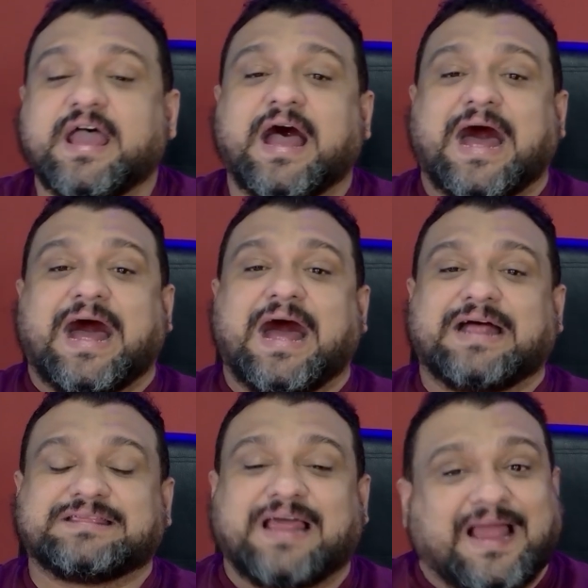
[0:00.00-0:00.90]
a
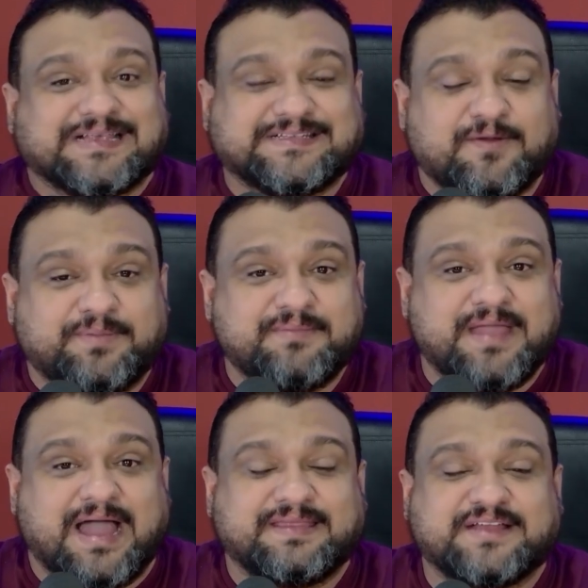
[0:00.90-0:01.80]
delação
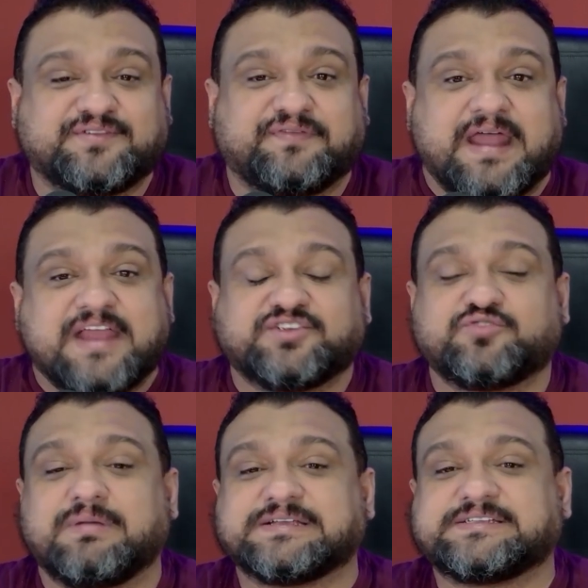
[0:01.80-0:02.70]
premiada é diferente de
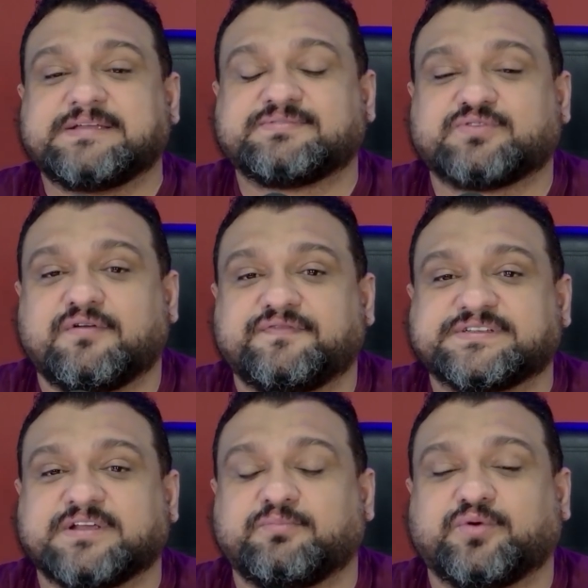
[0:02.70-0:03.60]
uma simples
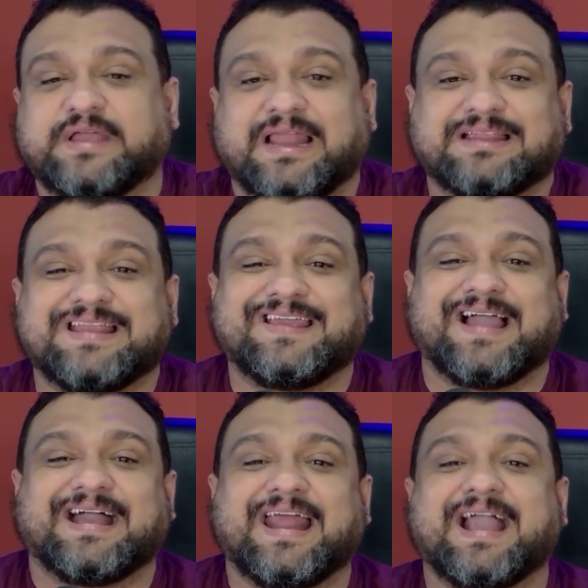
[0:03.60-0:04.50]
confissão porque ela tem que
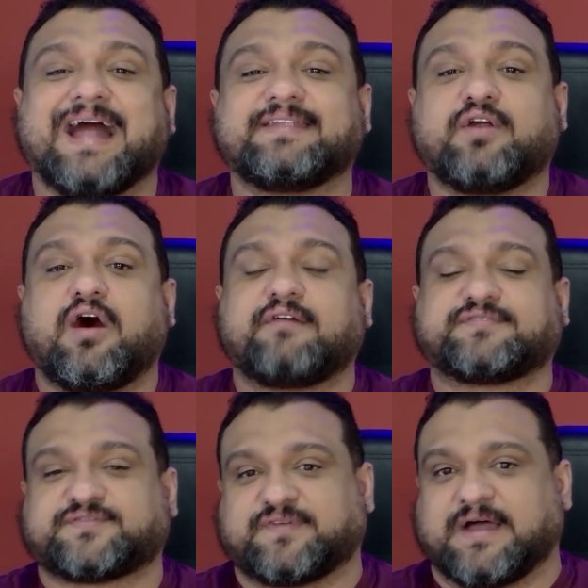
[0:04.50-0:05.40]
agregar
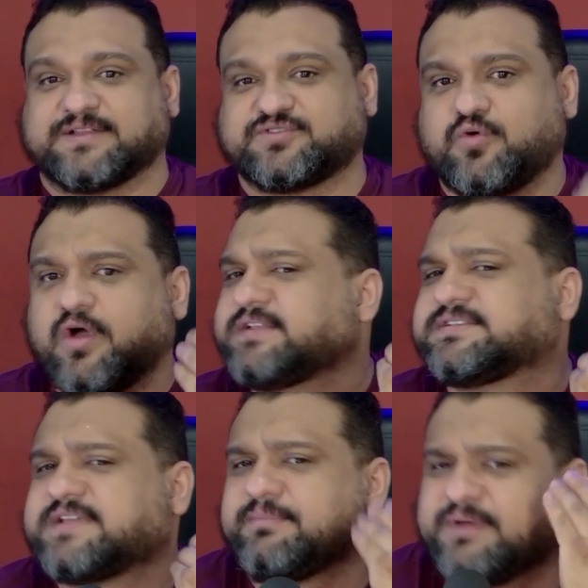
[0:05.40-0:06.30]
novos fatos,
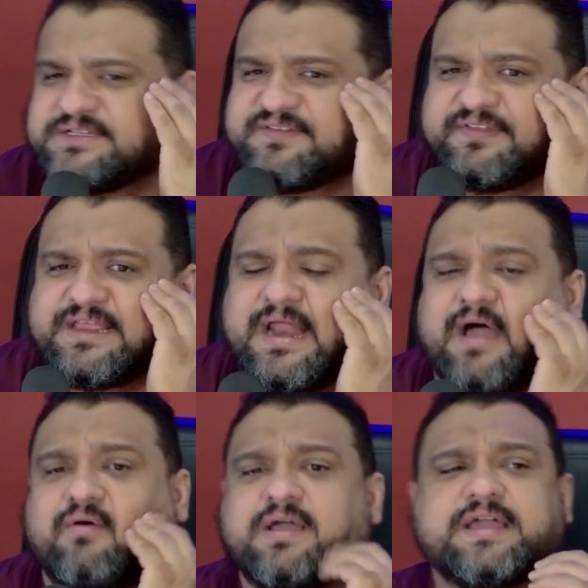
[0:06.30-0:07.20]
coisas que a Polícia
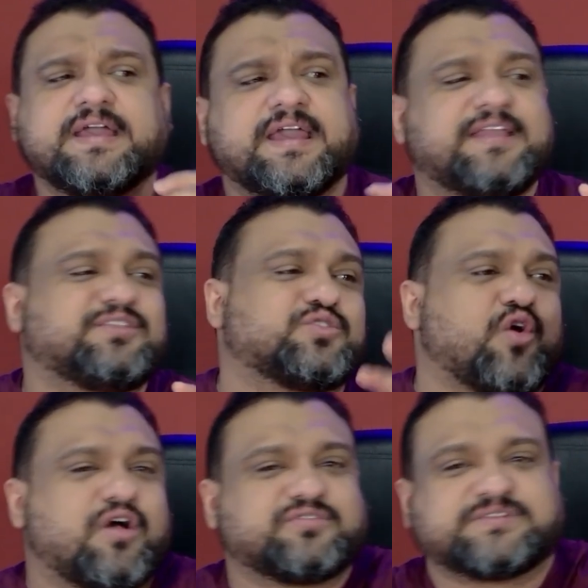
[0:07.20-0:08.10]
Federal, em
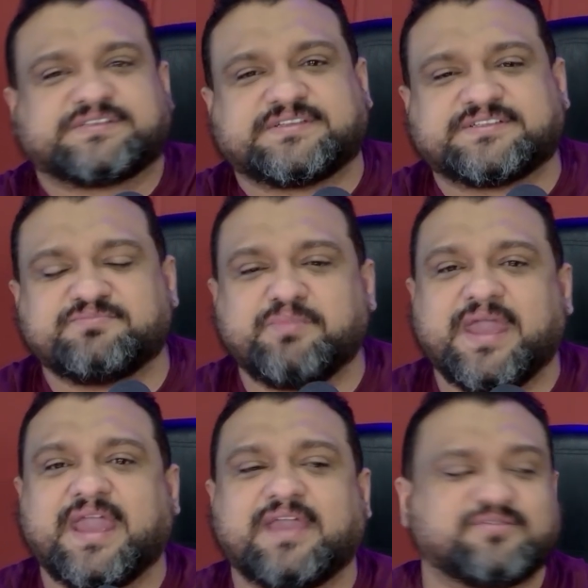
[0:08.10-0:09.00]
todos esses
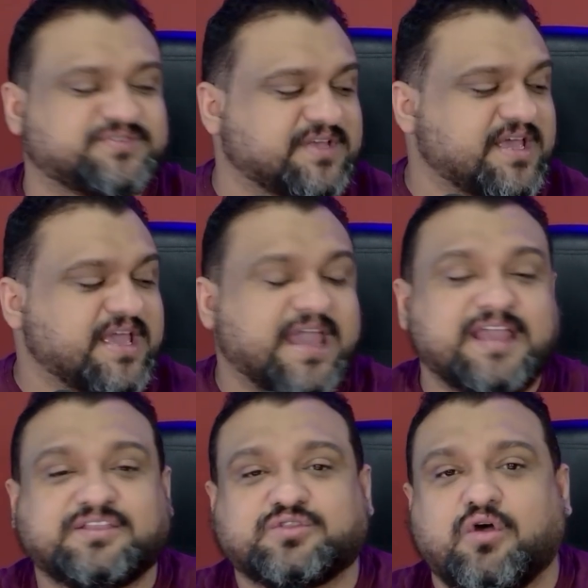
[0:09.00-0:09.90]
e-mails,
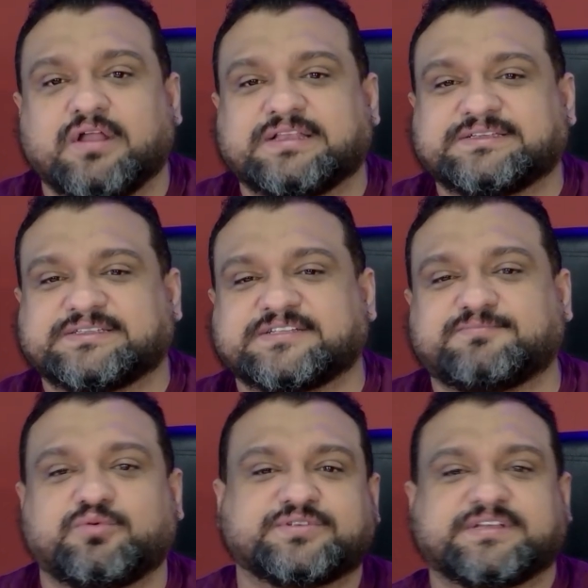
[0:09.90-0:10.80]
em todas essas
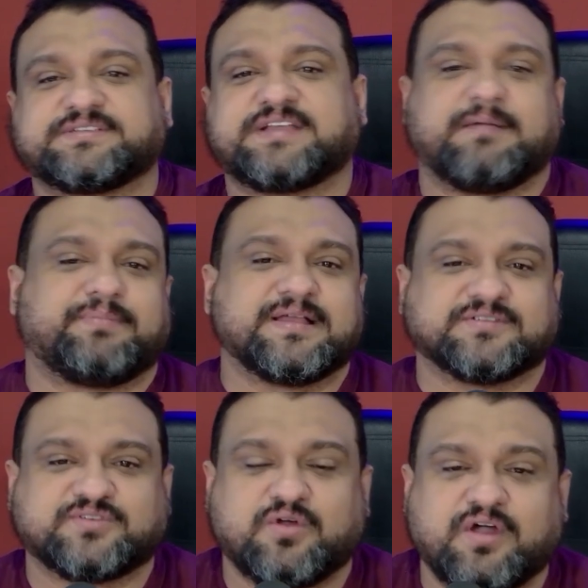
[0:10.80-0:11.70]
buscas e
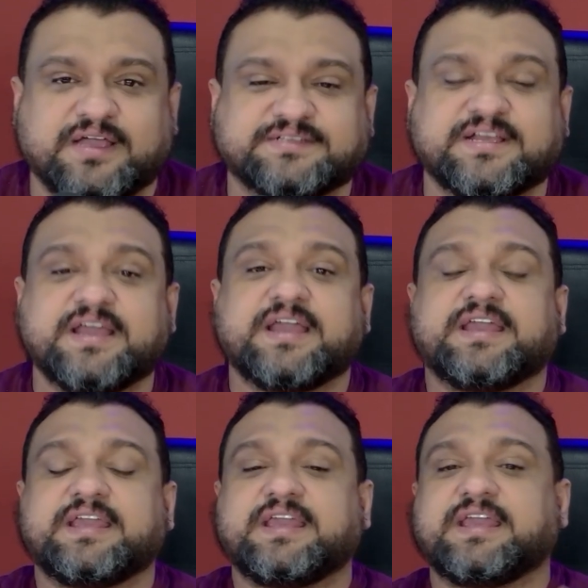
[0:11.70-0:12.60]
apreensões
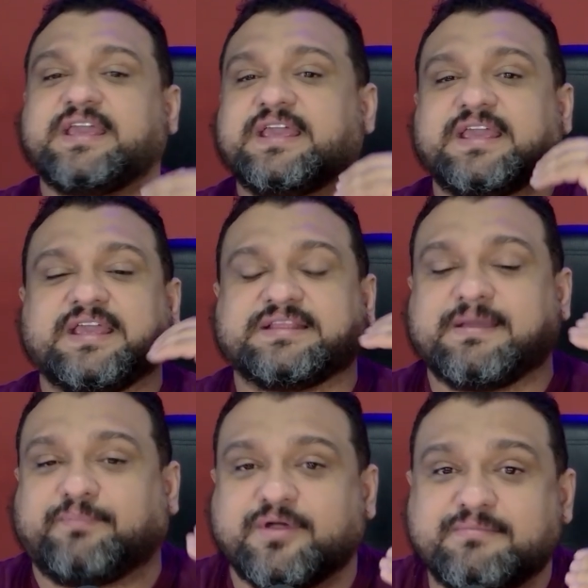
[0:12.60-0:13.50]
e, e
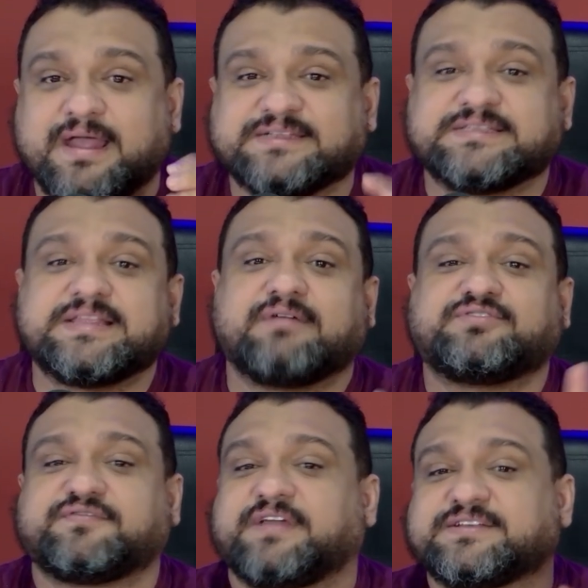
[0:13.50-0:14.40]
depoimentos, não
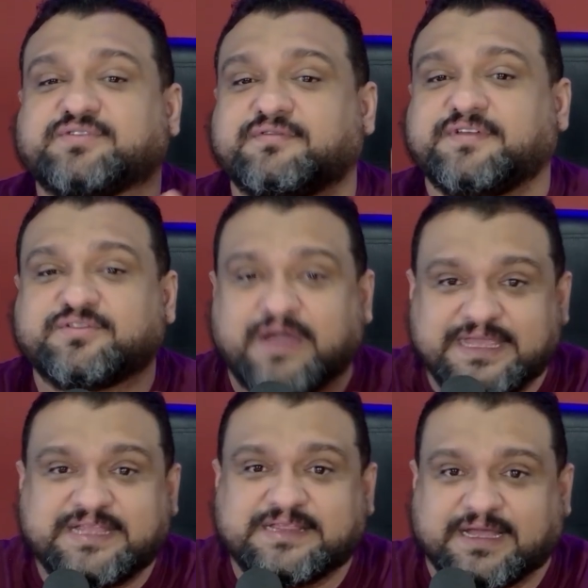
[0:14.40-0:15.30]
tivesse ouvido
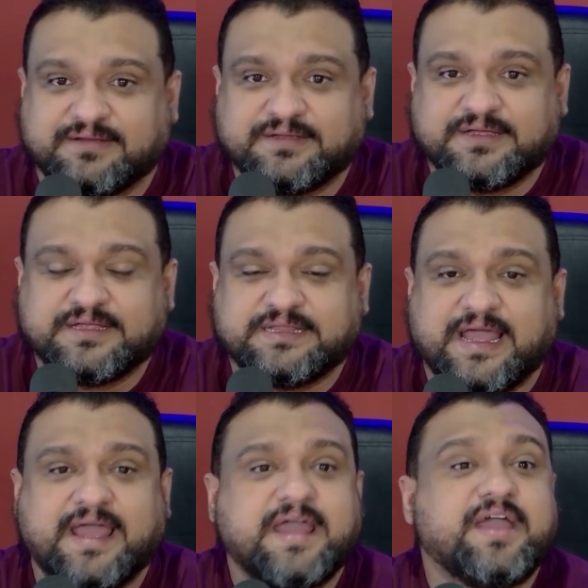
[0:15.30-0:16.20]
ainda. Né?